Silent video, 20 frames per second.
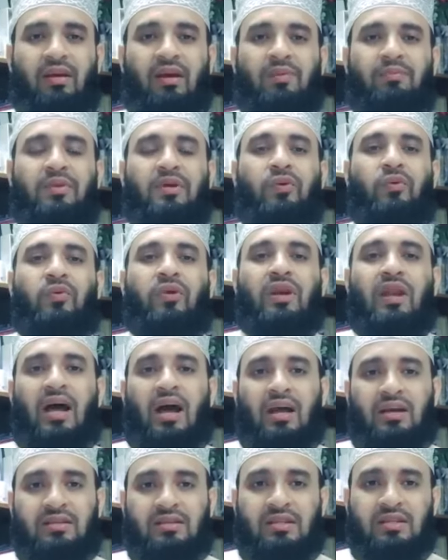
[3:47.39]
আপনি
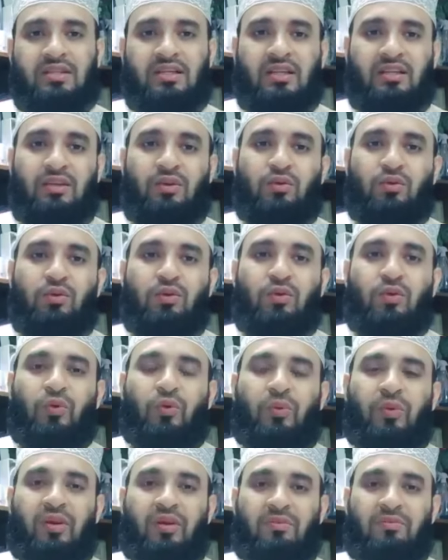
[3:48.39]
রিল্যাক্সের সাথে রুকু
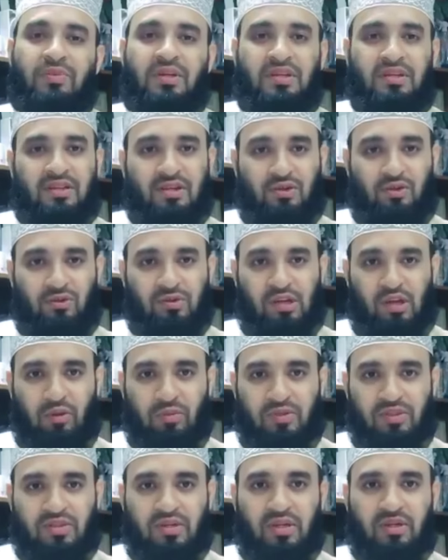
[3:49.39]
করবেন পিঠটা সোজা
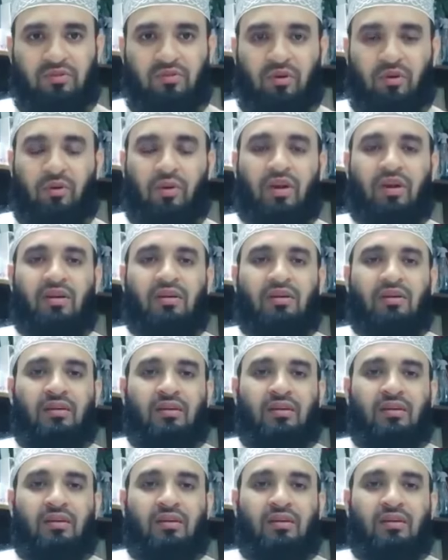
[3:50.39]
হবে স্ট্রেট ফরওয়ার্ড